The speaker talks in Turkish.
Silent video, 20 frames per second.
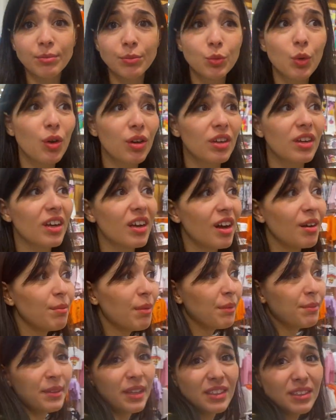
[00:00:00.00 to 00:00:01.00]
Muhakkak
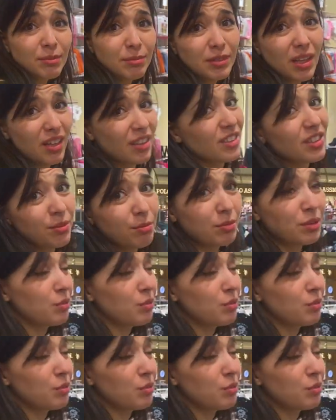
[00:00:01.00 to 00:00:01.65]
almam lazım. Ne alacağım